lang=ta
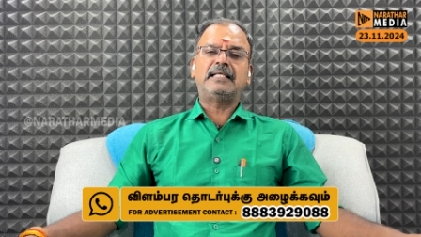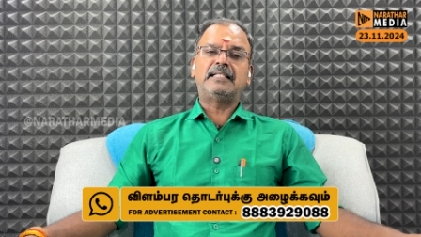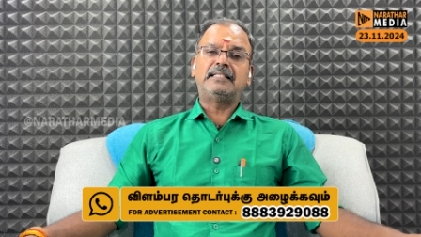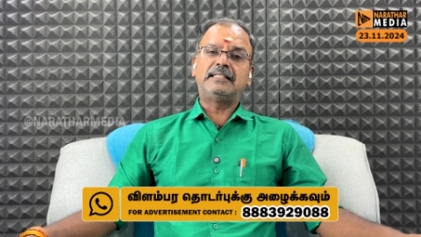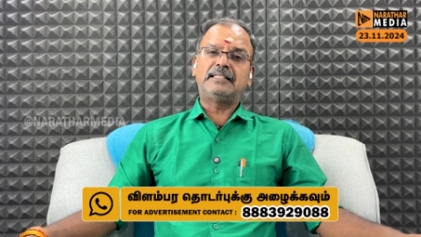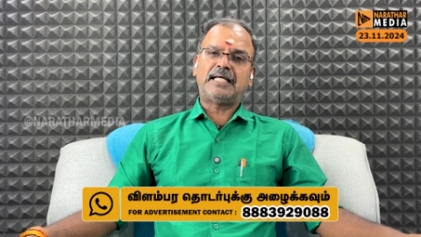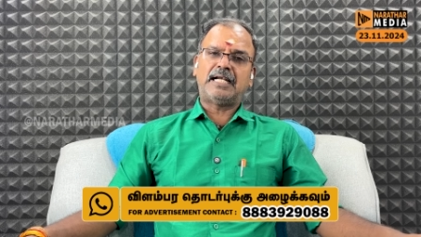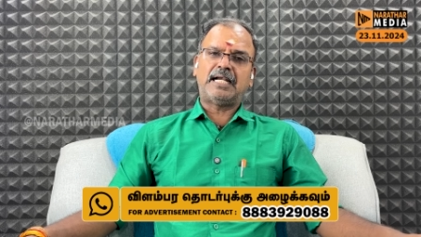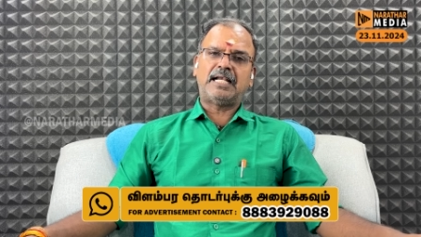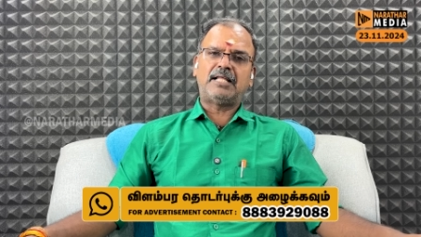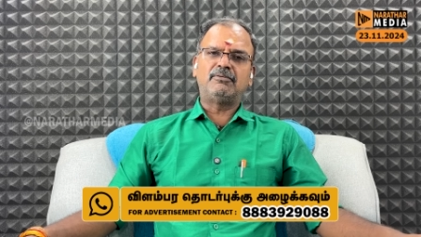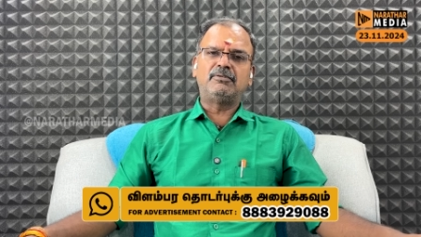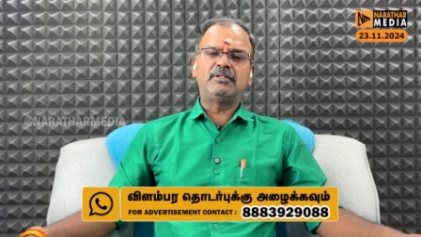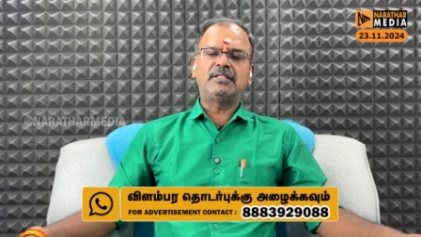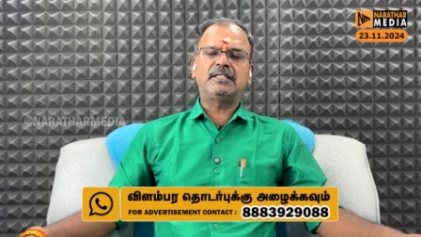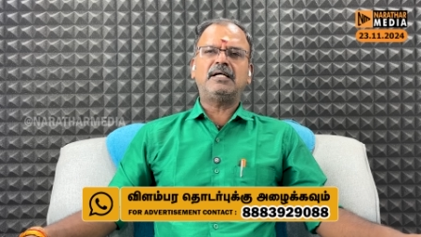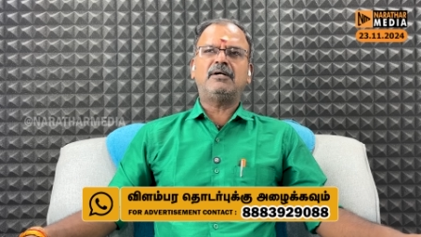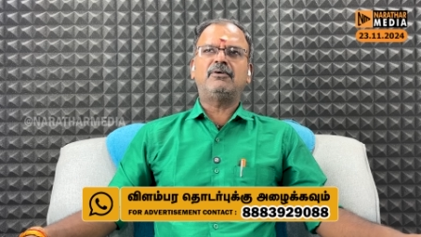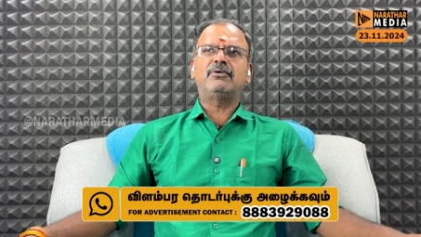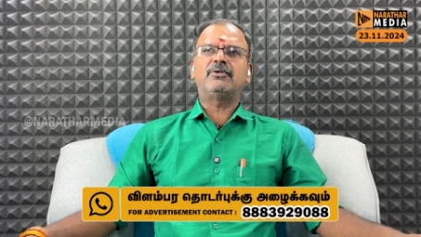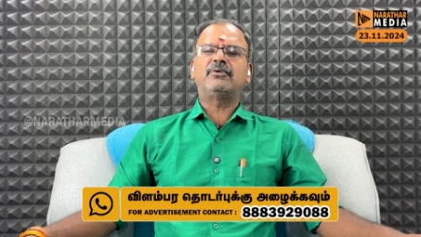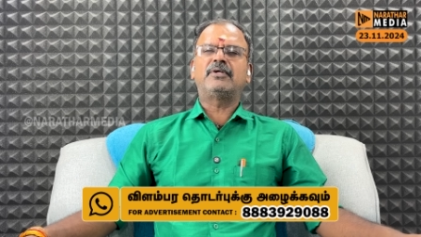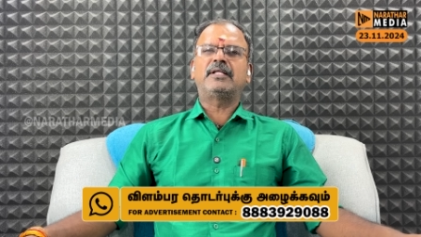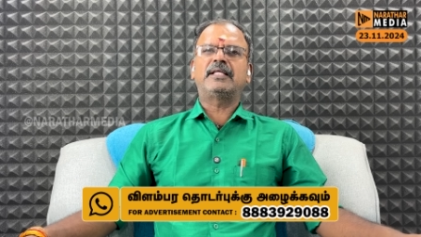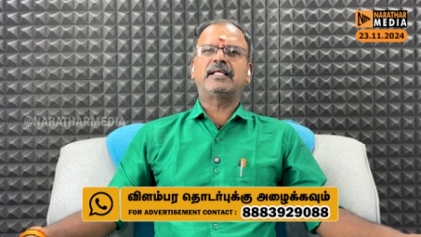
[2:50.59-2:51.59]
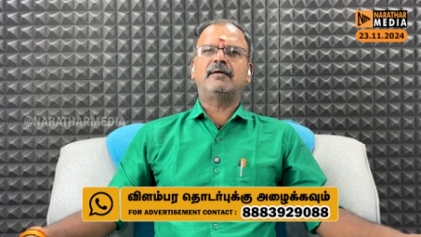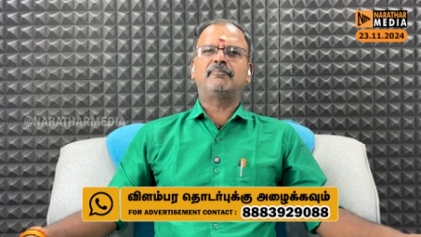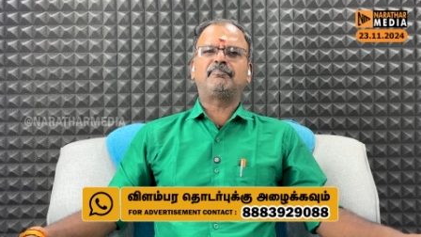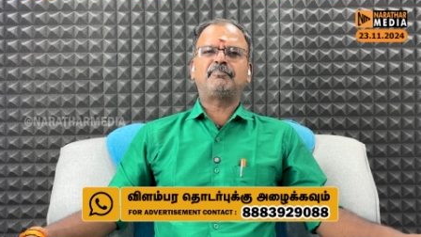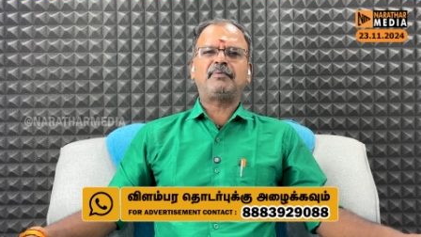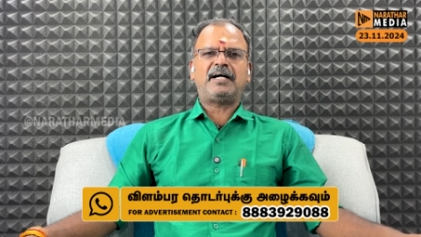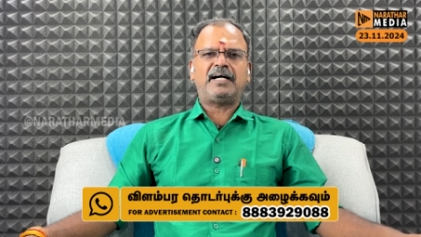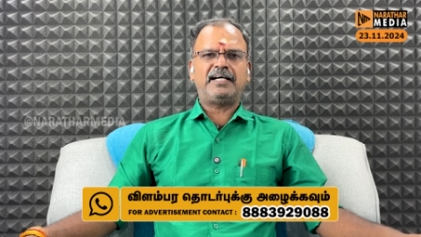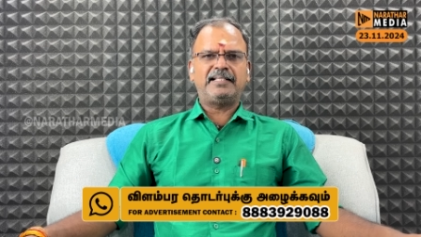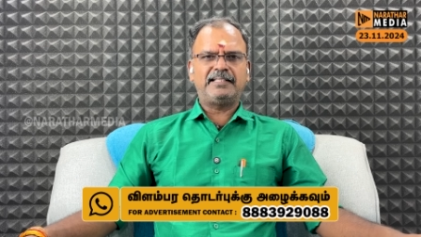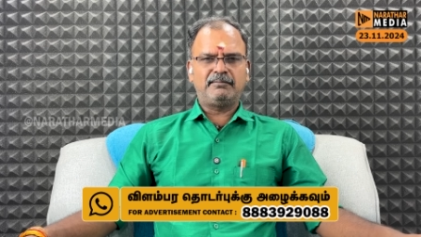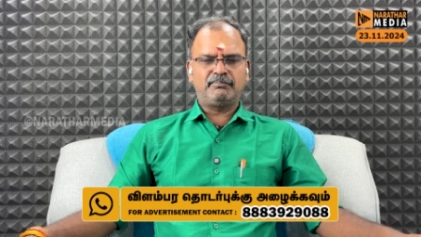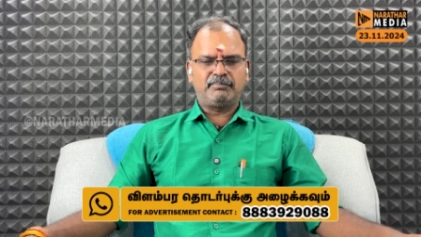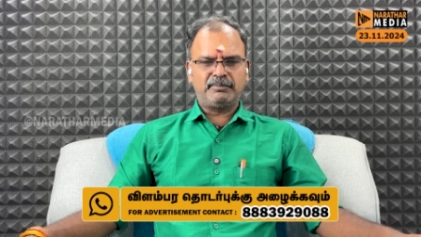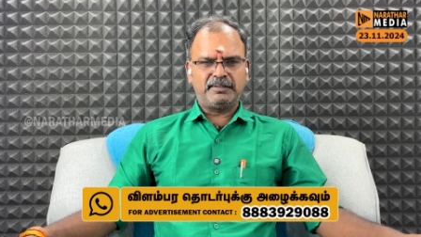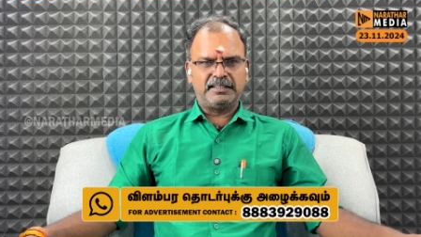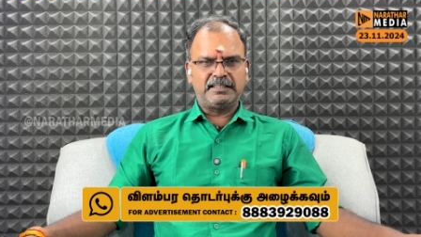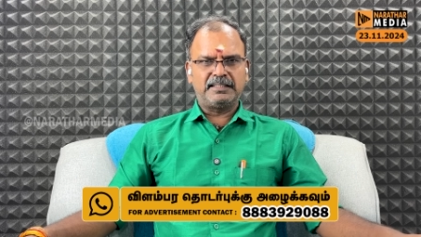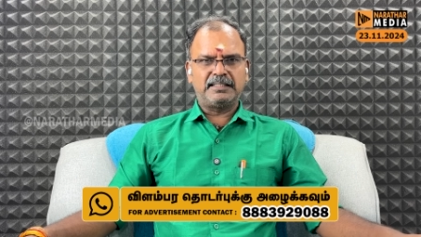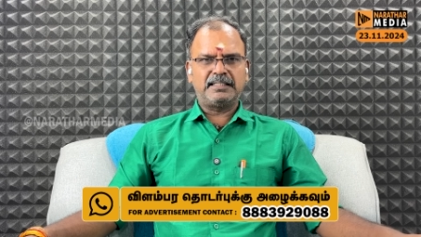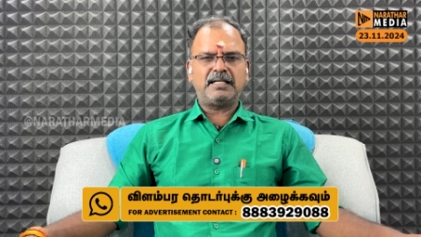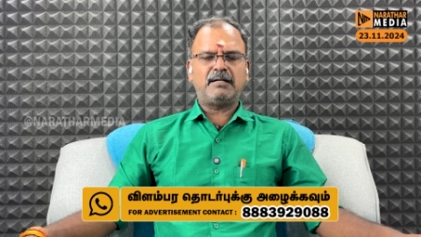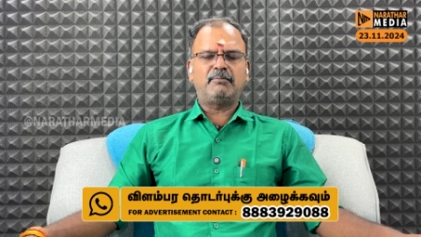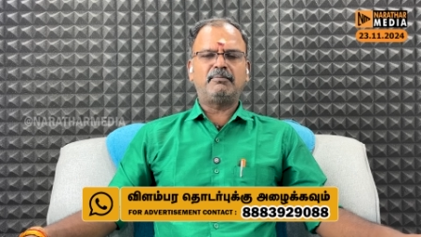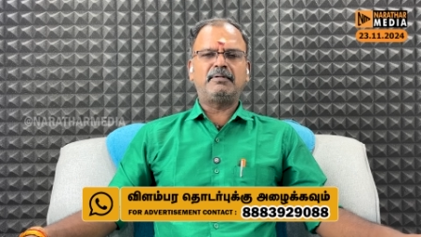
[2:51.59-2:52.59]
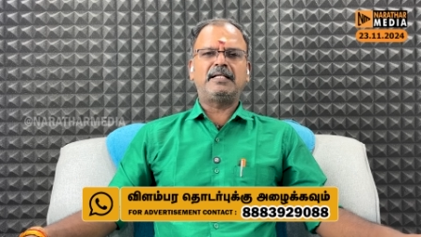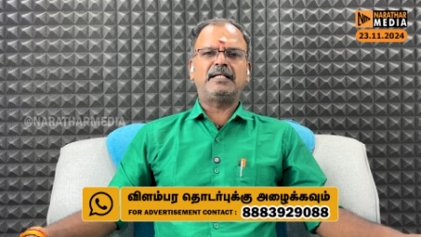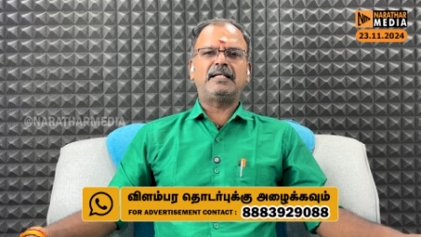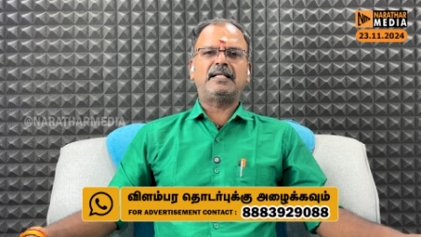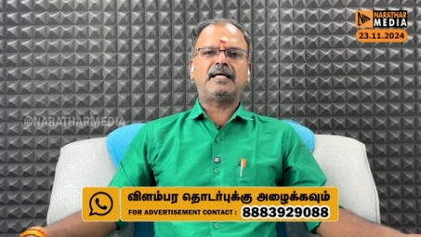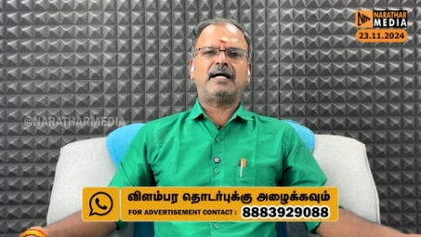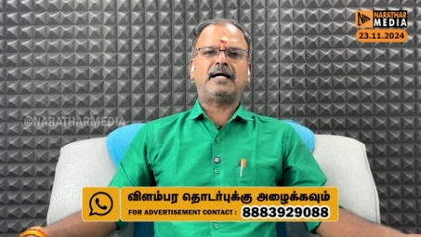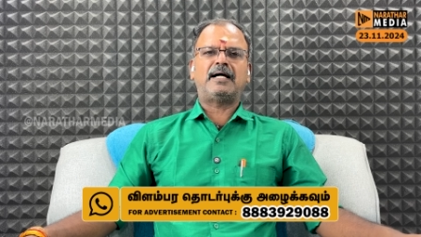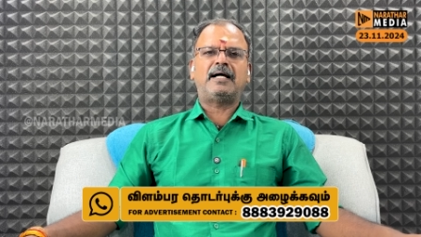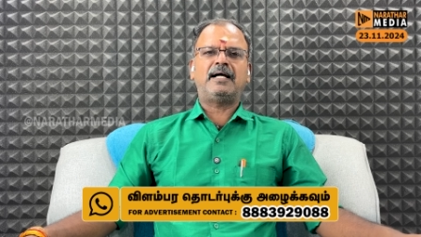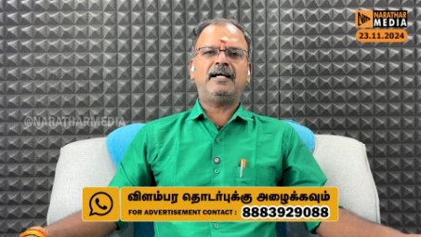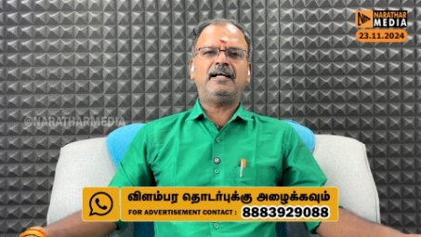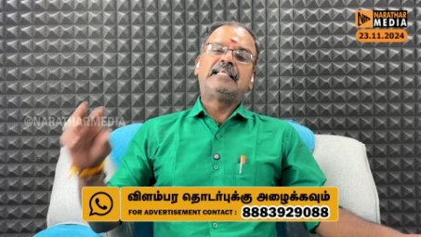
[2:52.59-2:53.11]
எந்த அளவுக்கு அவருடைய பாதிப்பு இருக்கு அப்படின்னா